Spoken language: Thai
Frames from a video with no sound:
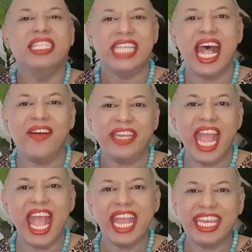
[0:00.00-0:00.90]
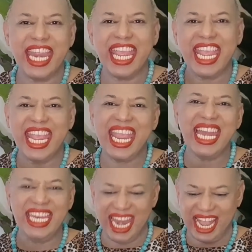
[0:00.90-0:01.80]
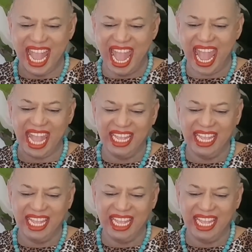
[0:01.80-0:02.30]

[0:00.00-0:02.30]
ชาวธาตุดินนะคะ